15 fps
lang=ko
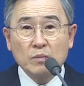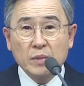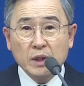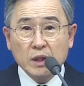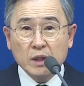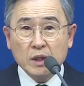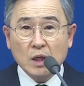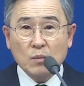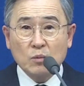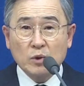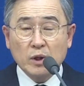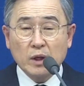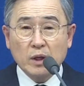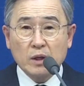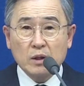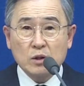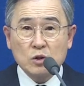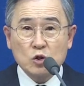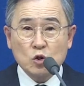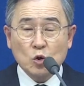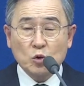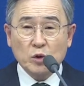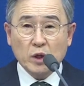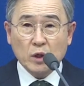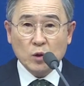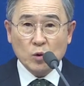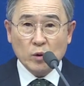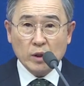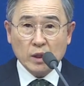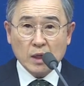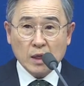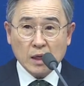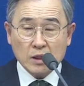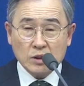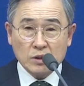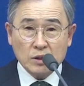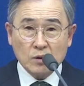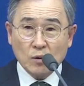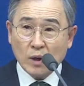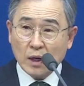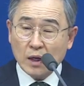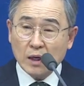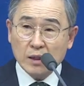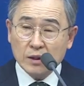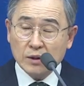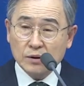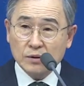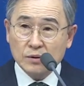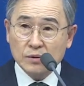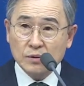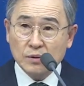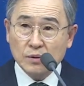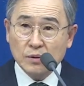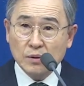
믿기 때문에 초대 교회가 가졌던 환란이거든요.